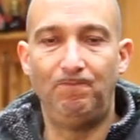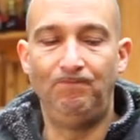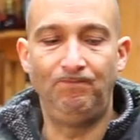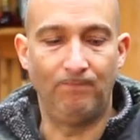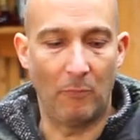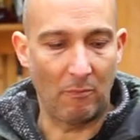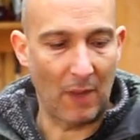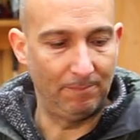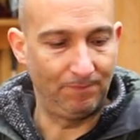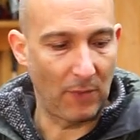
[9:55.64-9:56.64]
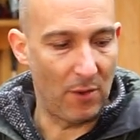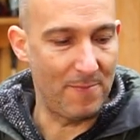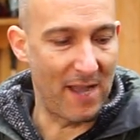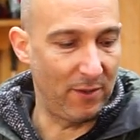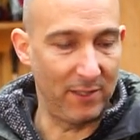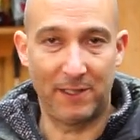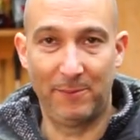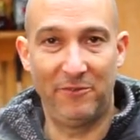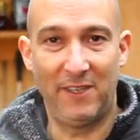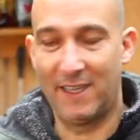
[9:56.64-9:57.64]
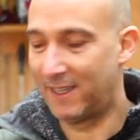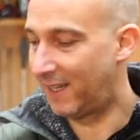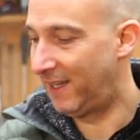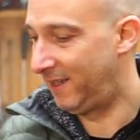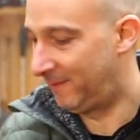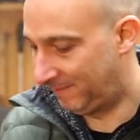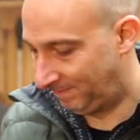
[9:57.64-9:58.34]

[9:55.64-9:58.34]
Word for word: Mm. Oh mein Gott, er ist mit dem Finger da rein.